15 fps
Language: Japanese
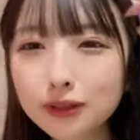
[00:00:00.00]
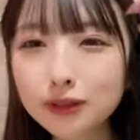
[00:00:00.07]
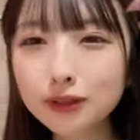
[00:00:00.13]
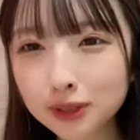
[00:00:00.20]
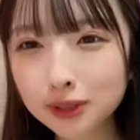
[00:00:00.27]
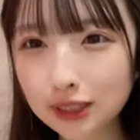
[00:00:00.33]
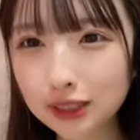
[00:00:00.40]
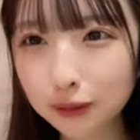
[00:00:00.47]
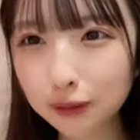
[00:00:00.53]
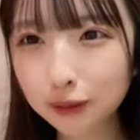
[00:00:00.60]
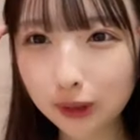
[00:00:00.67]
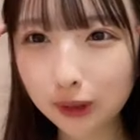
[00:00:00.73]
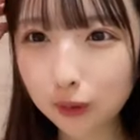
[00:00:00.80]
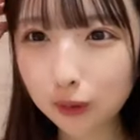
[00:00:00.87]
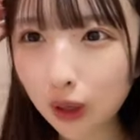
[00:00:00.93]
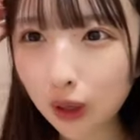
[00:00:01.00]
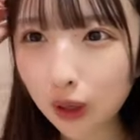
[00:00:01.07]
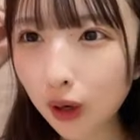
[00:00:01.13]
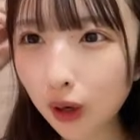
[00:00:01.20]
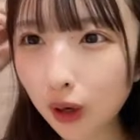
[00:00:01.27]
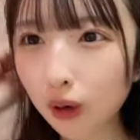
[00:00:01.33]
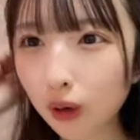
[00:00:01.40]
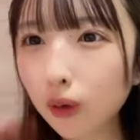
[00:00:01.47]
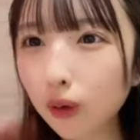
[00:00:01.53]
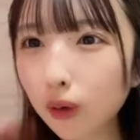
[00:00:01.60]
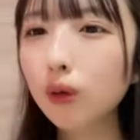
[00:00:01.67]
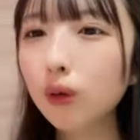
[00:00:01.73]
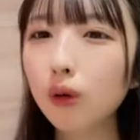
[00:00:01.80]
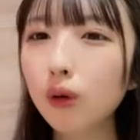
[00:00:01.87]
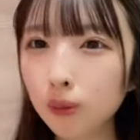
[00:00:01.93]
あらかわいい
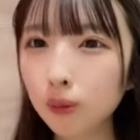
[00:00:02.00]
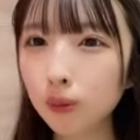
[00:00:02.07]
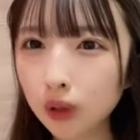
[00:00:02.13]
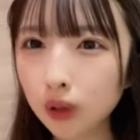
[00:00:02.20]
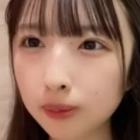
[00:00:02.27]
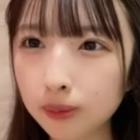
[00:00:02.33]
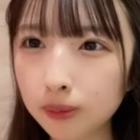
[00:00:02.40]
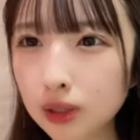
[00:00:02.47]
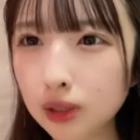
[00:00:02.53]
ほら